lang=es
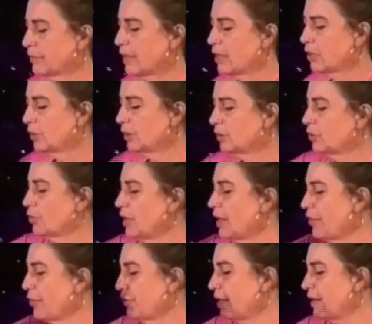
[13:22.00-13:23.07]
sobre todo en la
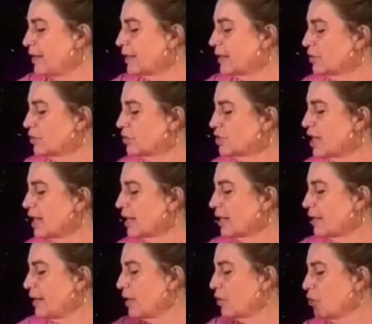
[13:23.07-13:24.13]
zona del quinto chakra de
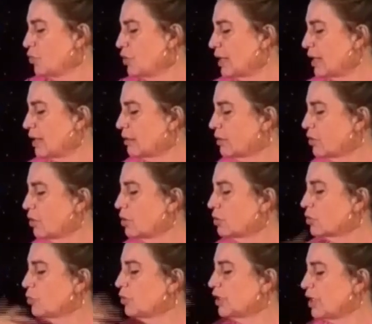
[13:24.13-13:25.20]
la comunicación,
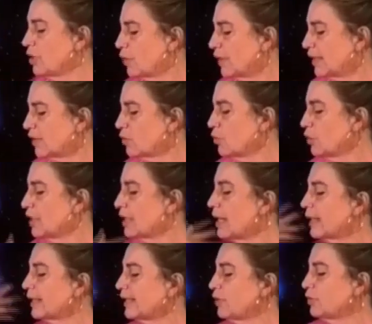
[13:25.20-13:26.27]
como si le cuesta
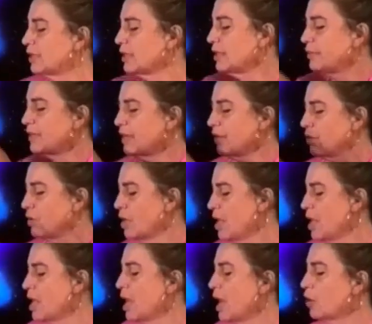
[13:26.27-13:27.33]
comunicarse o tiene miedo
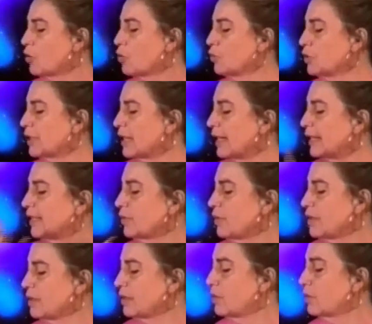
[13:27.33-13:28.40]
a comunicarse o a
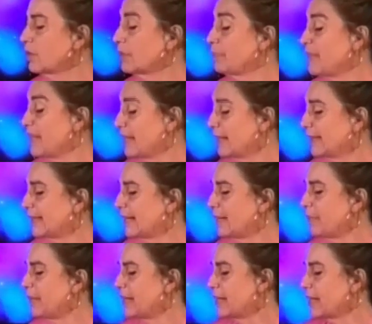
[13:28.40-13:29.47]
decir lo que piensa. Y
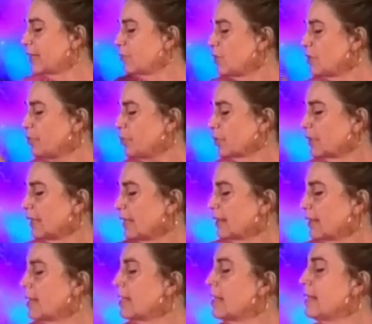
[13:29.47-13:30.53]
para ella es muy
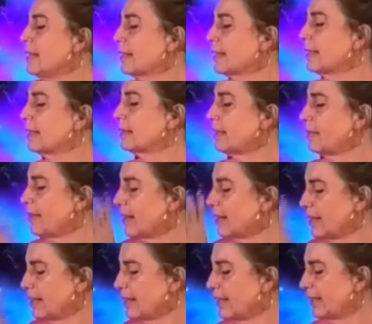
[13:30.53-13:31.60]
importante que
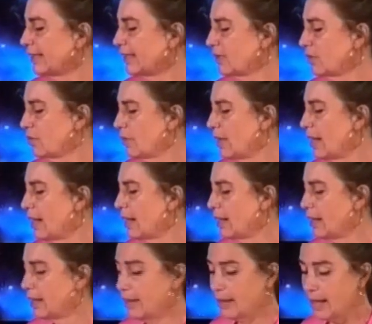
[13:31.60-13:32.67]
trabaje eso,
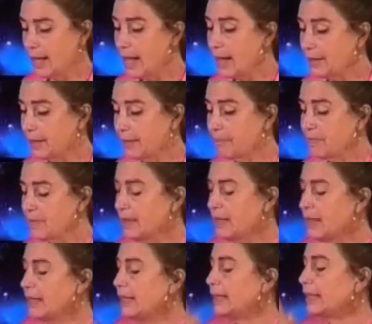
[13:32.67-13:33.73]
a Ana.
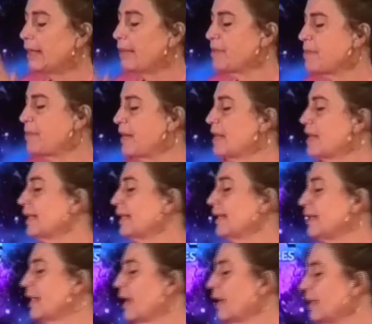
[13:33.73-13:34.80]
Y también para ella sería, le